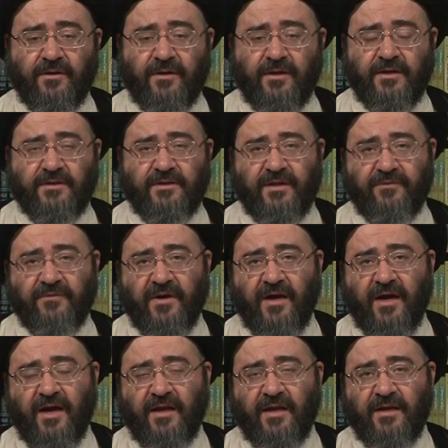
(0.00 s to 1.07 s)

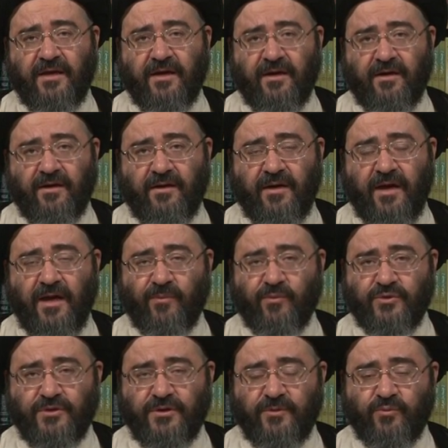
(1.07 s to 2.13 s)
اتفق عليها
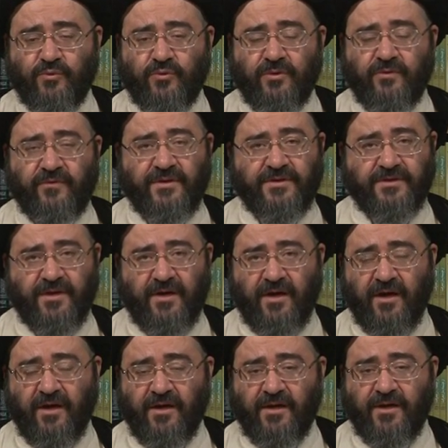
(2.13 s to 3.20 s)
المسلمون في
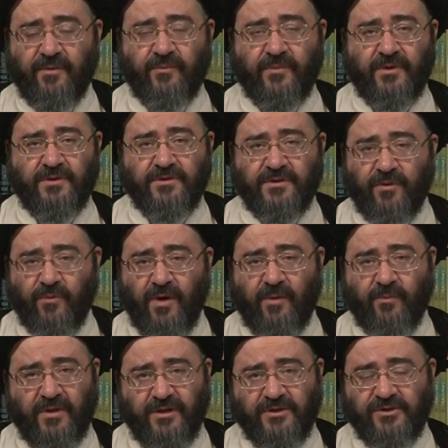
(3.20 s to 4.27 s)
صحاحهم سواء
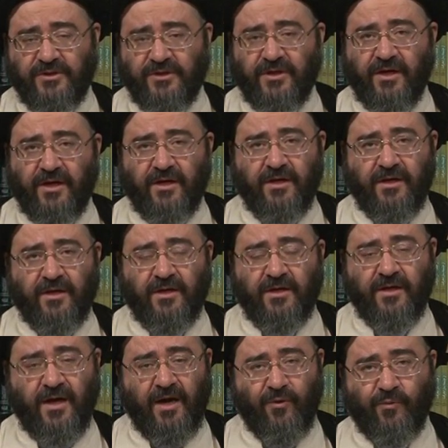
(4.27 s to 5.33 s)
من الشيعة
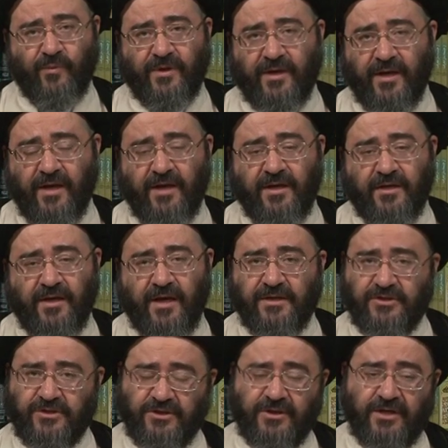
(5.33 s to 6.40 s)
أو من غير
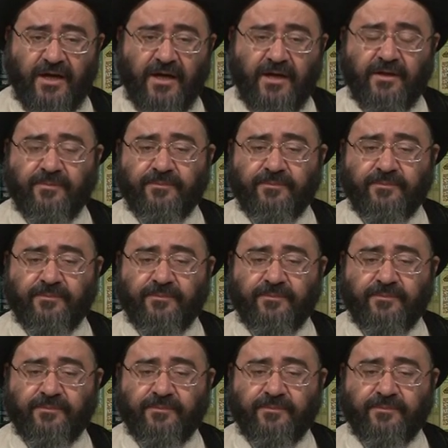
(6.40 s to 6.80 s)
الشيعة